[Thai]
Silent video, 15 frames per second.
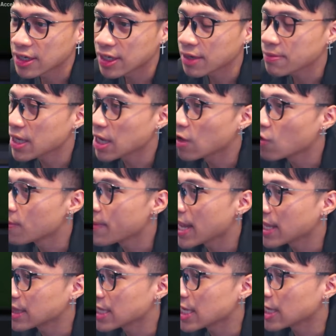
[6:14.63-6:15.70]
แล้วมีอะโคแบ
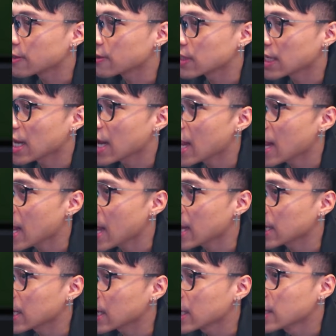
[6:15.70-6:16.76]
ติกแต่ได้
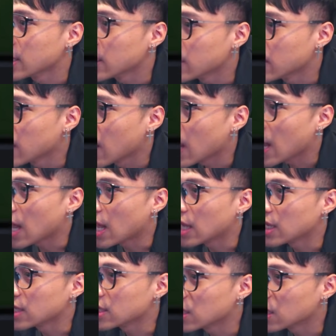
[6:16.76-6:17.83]
55 เลยนะเอ
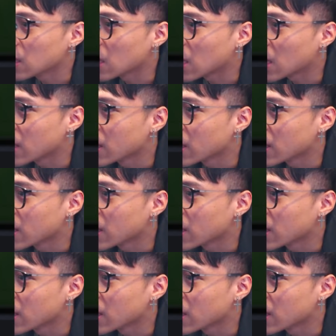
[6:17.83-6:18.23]
อ